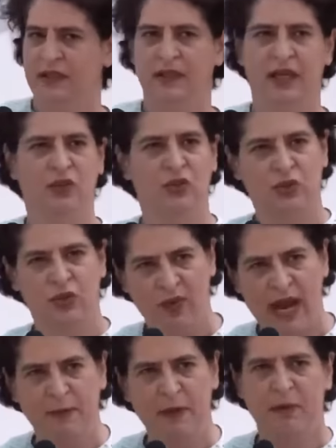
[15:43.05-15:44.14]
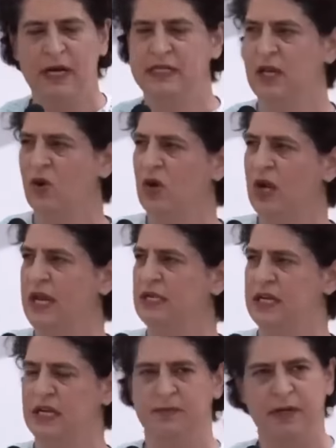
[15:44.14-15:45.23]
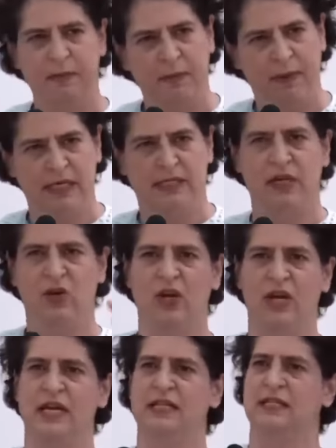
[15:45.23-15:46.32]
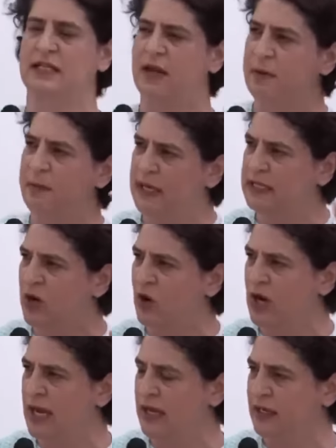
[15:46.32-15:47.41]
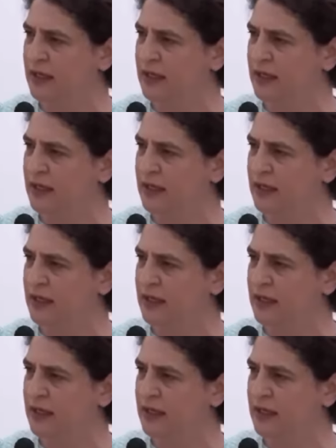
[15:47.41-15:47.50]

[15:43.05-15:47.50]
ये तो सुनवाई भी फट से हो गई जजमेंट भी फट से हो गई सजा भी फट से हो गई